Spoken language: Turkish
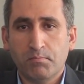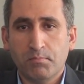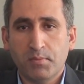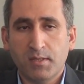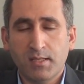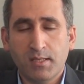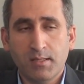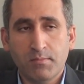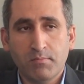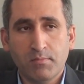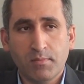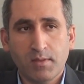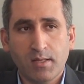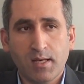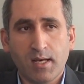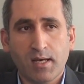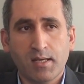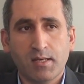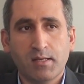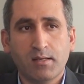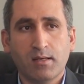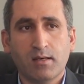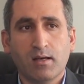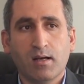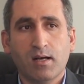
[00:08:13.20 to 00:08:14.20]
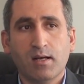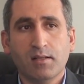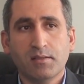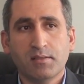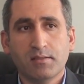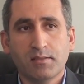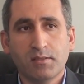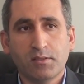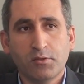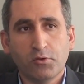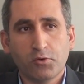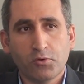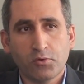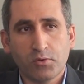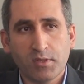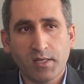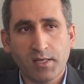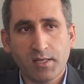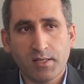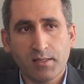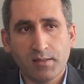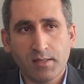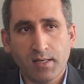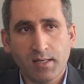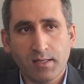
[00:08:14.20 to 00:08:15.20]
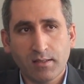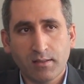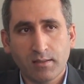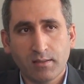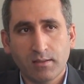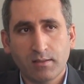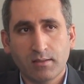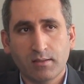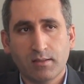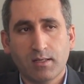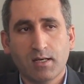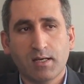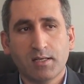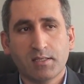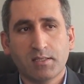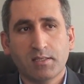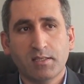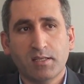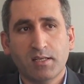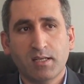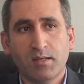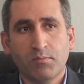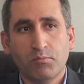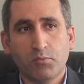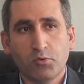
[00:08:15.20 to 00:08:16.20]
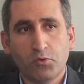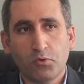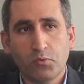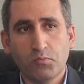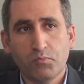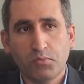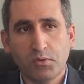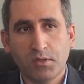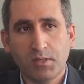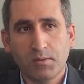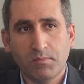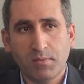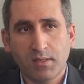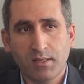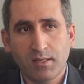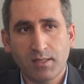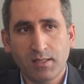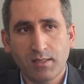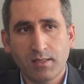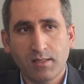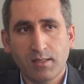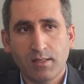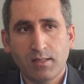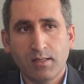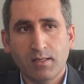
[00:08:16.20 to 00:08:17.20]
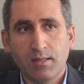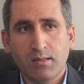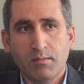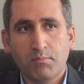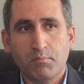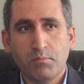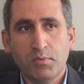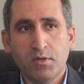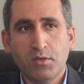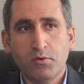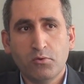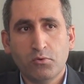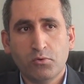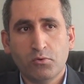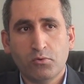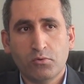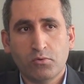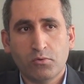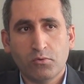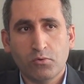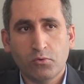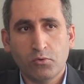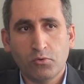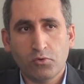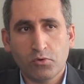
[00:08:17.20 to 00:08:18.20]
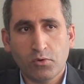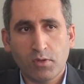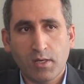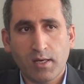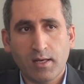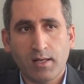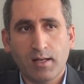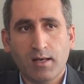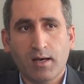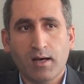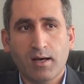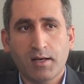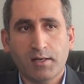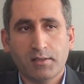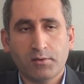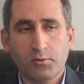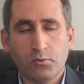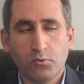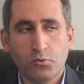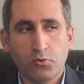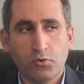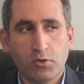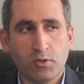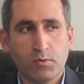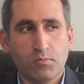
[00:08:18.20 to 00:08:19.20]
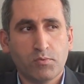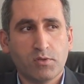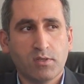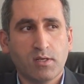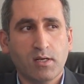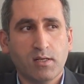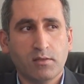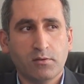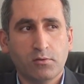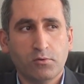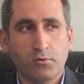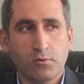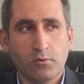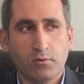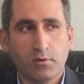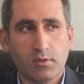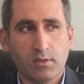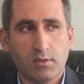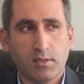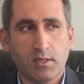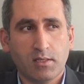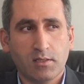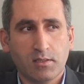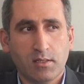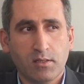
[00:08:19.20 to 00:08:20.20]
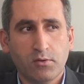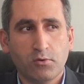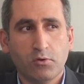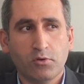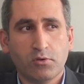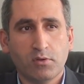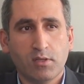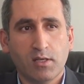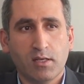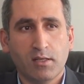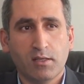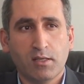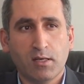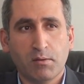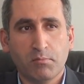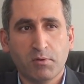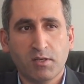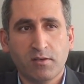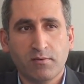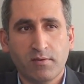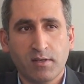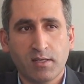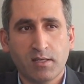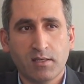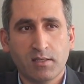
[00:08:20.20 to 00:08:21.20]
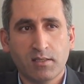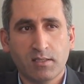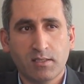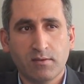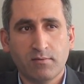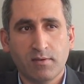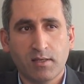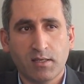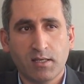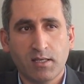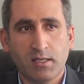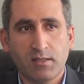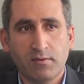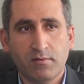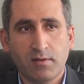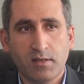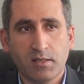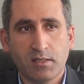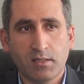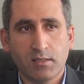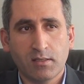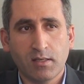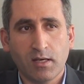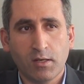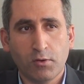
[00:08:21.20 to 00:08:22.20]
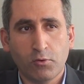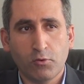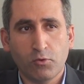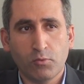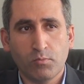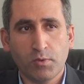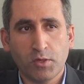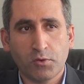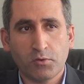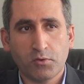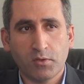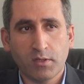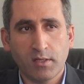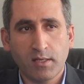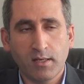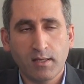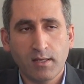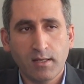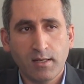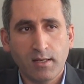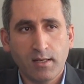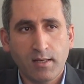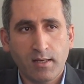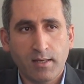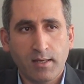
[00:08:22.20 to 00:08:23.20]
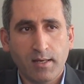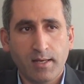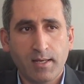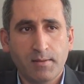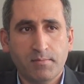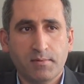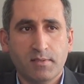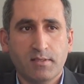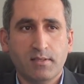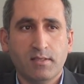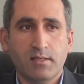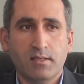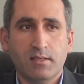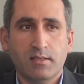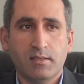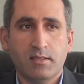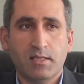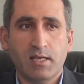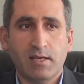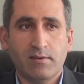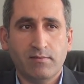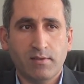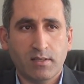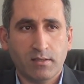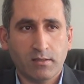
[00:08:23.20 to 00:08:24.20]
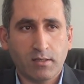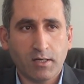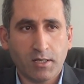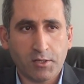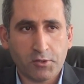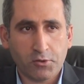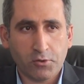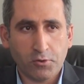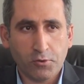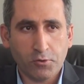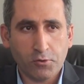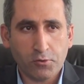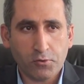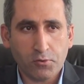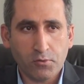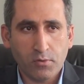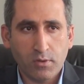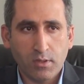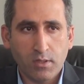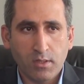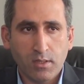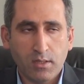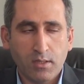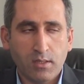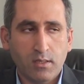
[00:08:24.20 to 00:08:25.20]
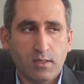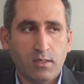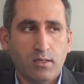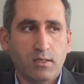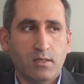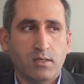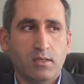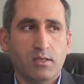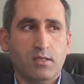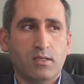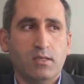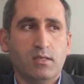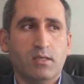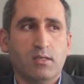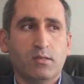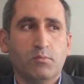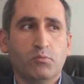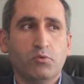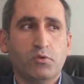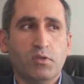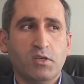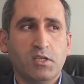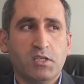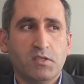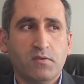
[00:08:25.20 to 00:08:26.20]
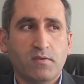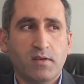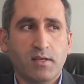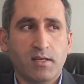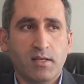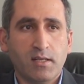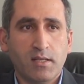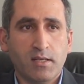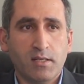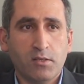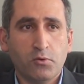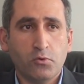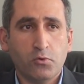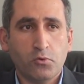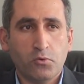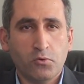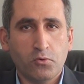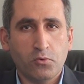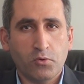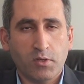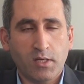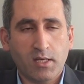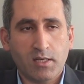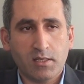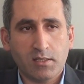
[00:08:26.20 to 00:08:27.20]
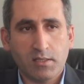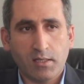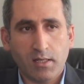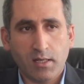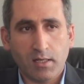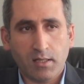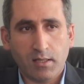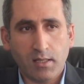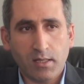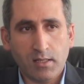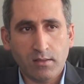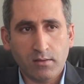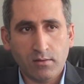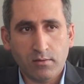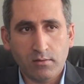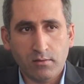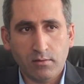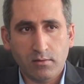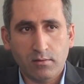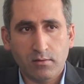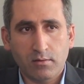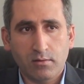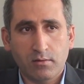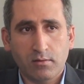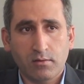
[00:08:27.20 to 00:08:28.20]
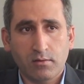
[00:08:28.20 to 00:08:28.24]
prim yani alt sınır üzerinden karşılanan bütün primini hı hı. 1103 TL artı 176.84 TL damga vergisi ve gelir vergisi dahil olmak üzere hepsini devlet karşılıyor. E, bu da işverenlerin yükünü gerçekten e,